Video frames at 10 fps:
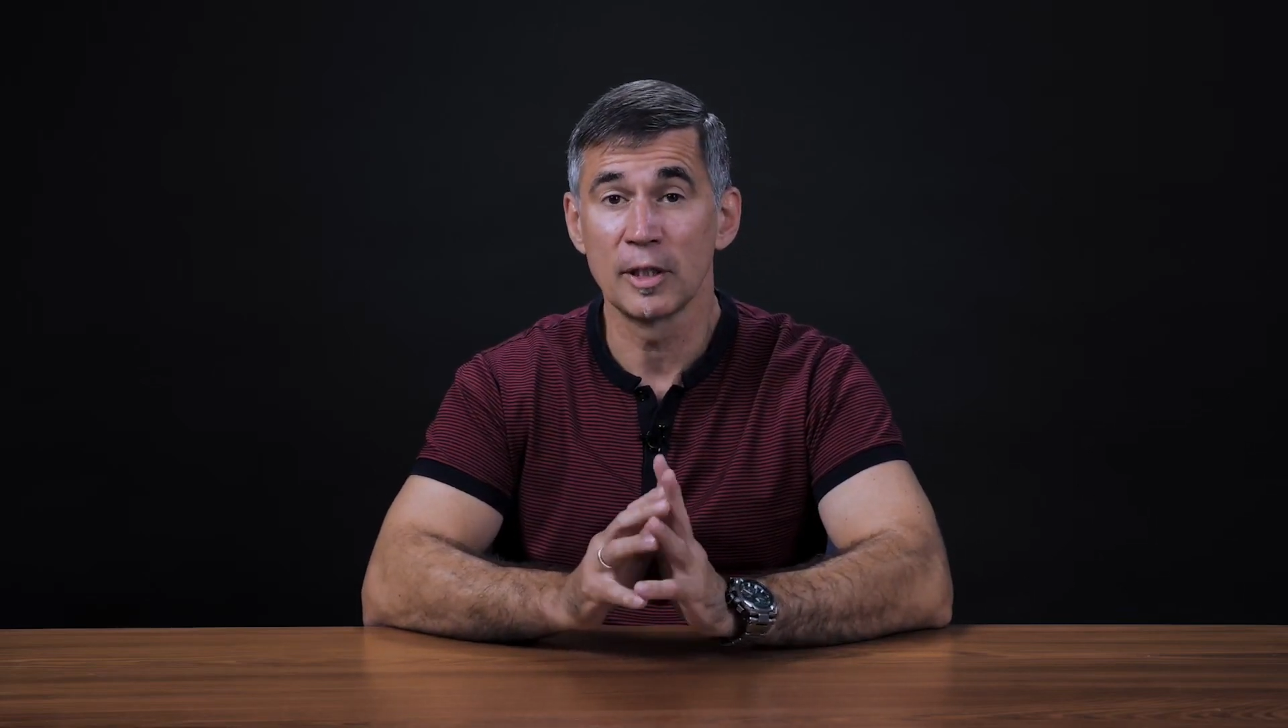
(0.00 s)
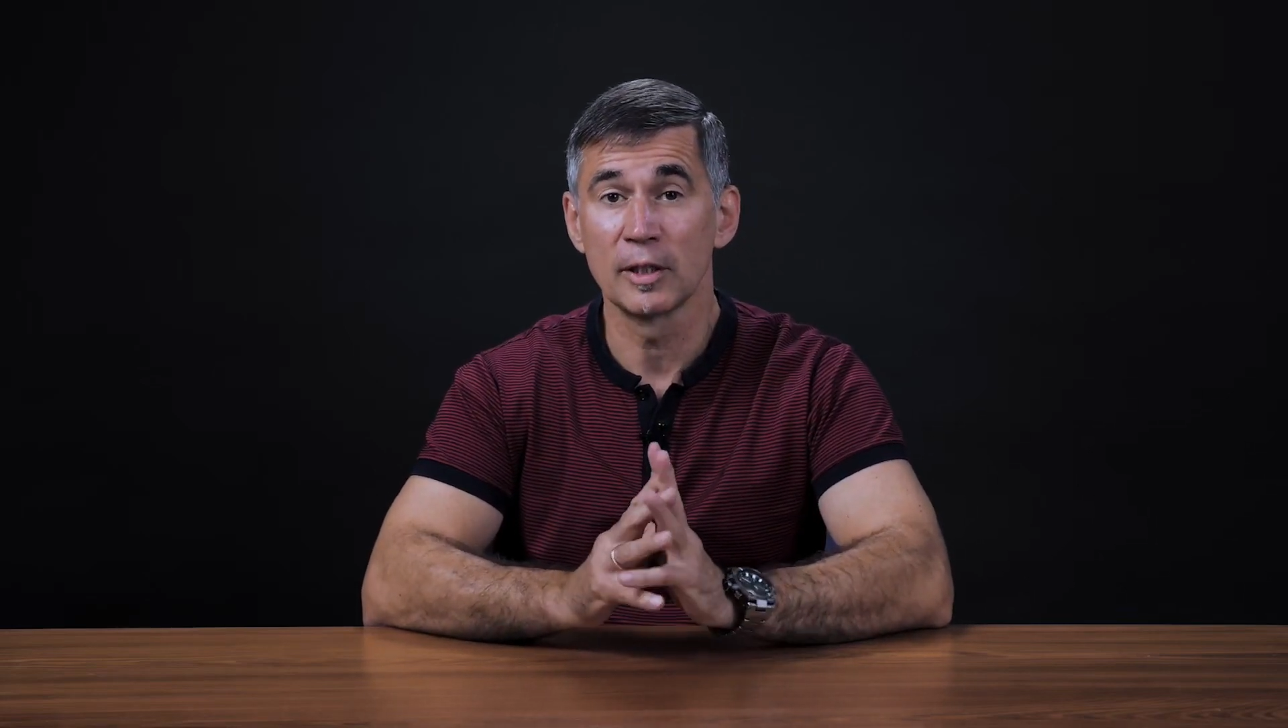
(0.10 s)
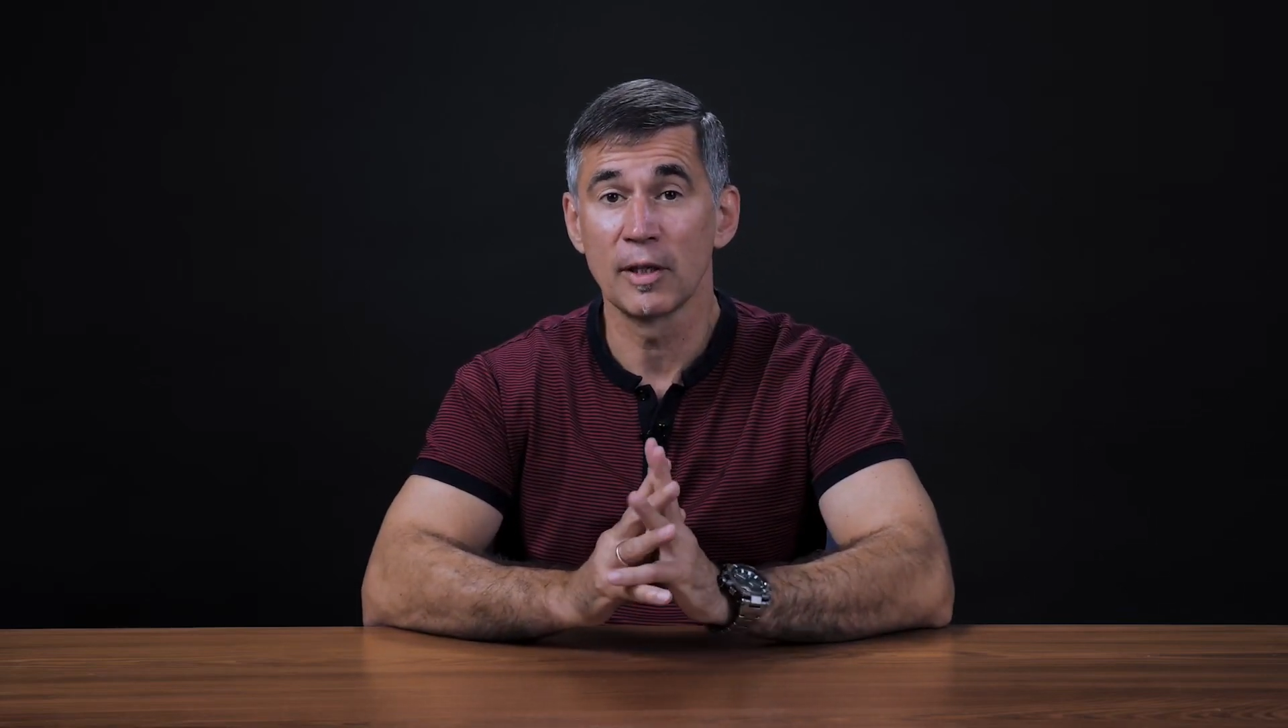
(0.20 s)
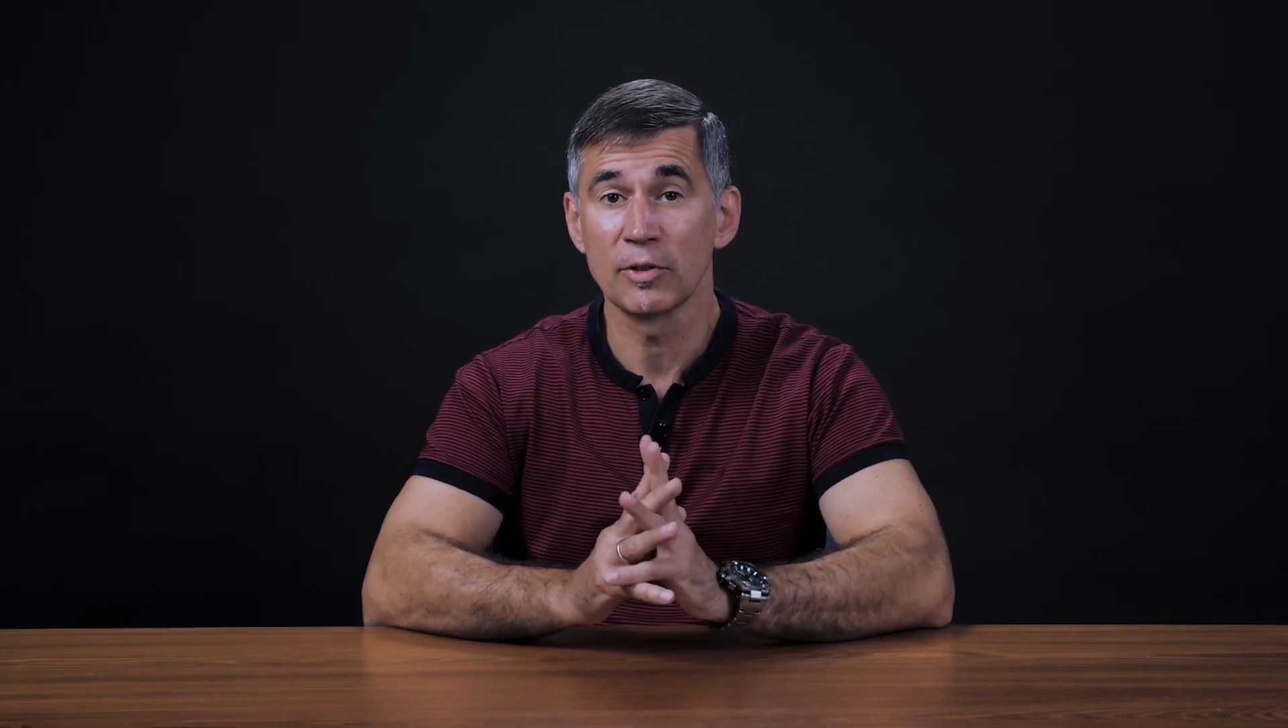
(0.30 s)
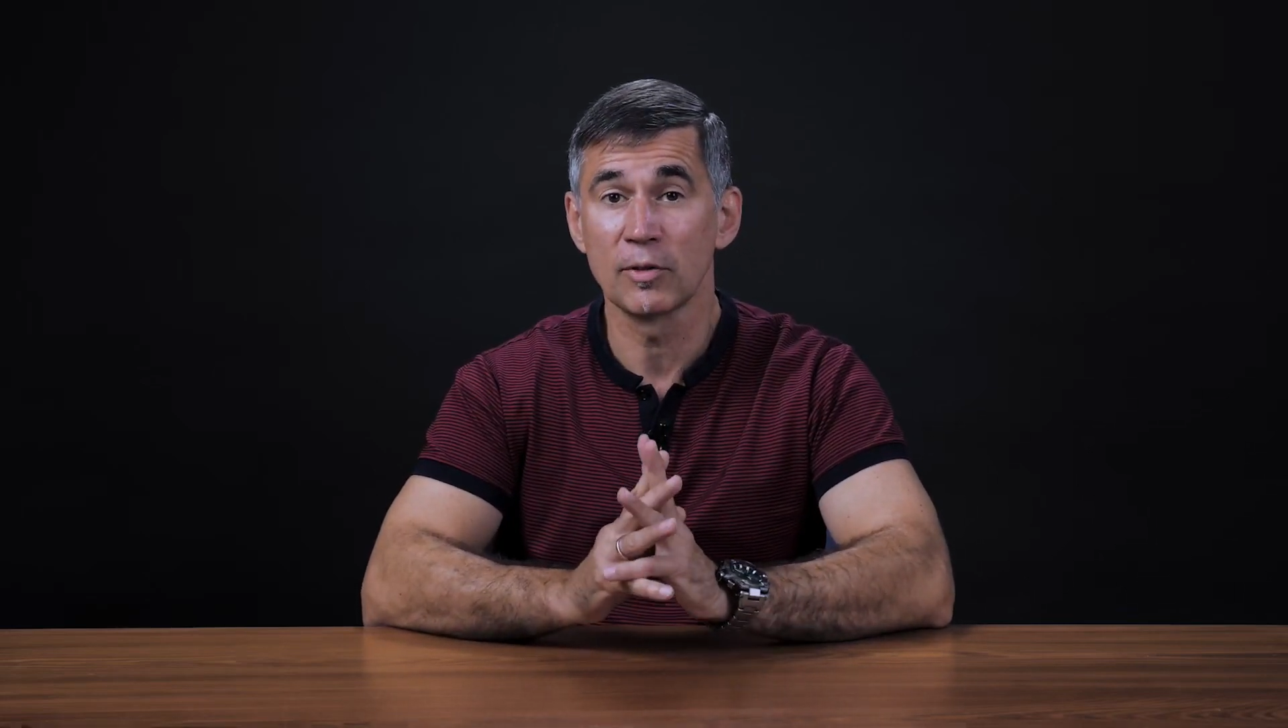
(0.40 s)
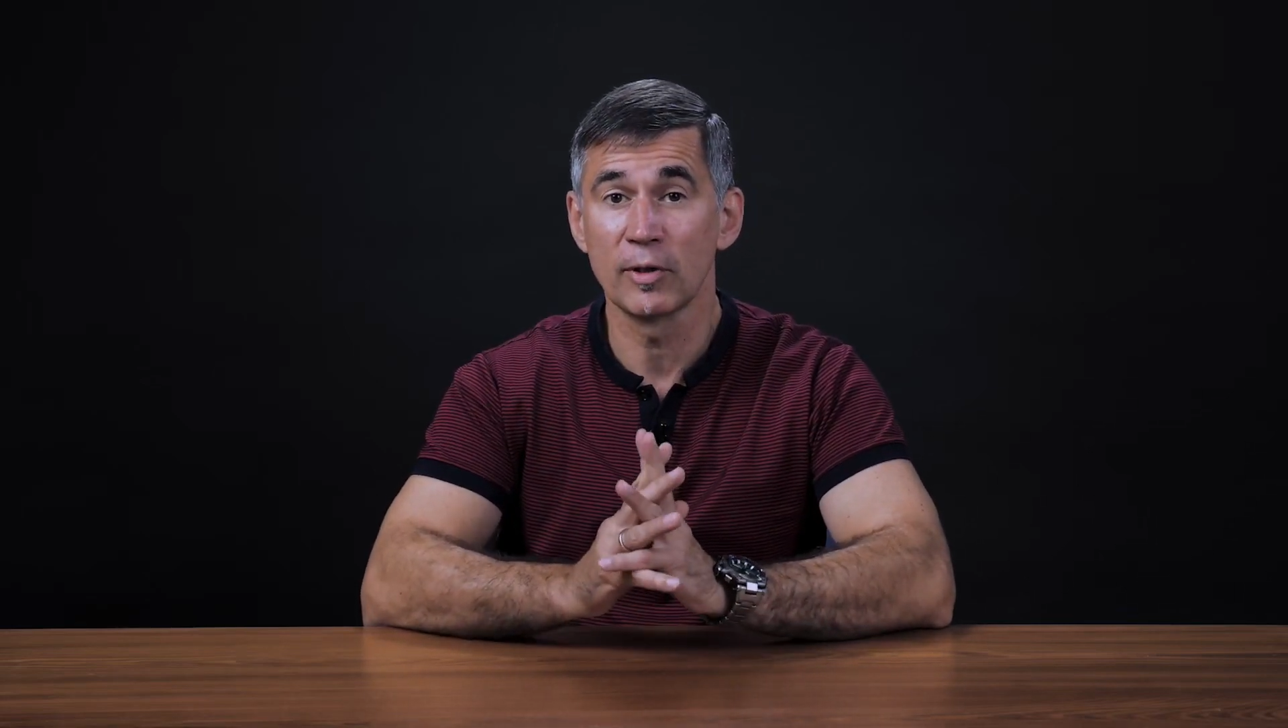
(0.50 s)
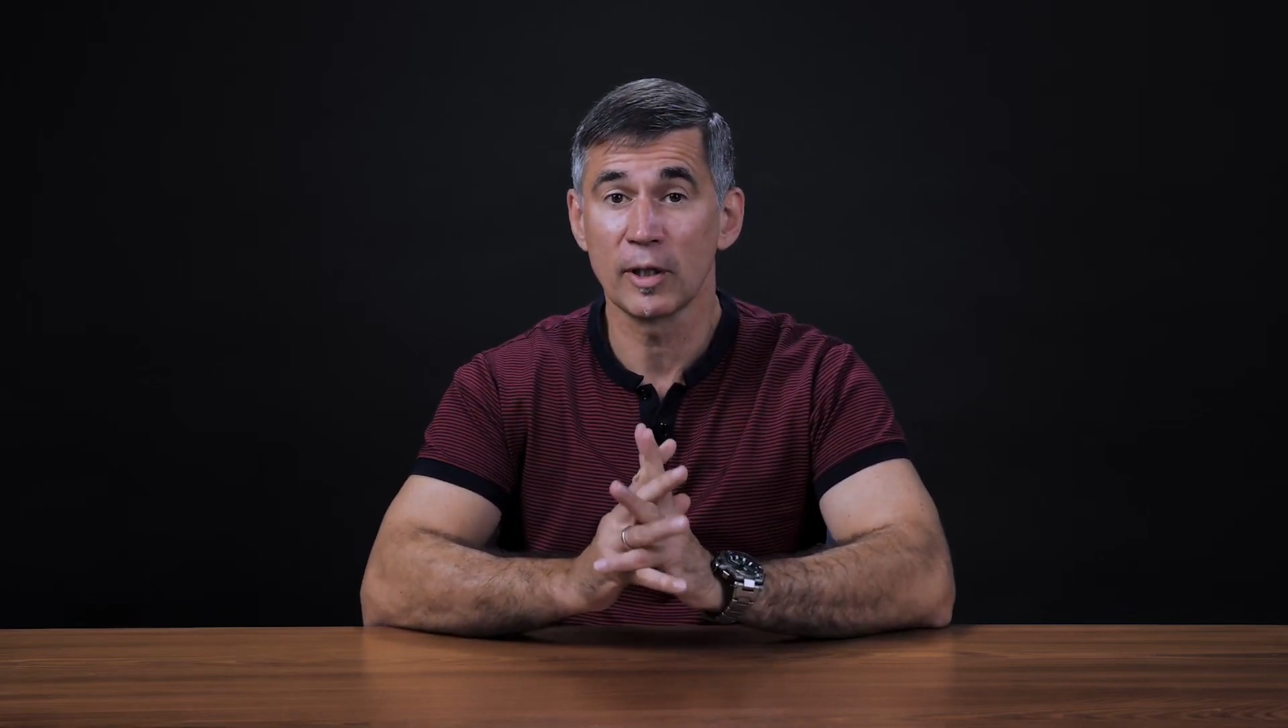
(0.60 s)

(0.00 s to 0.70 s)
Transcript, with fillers: окинавского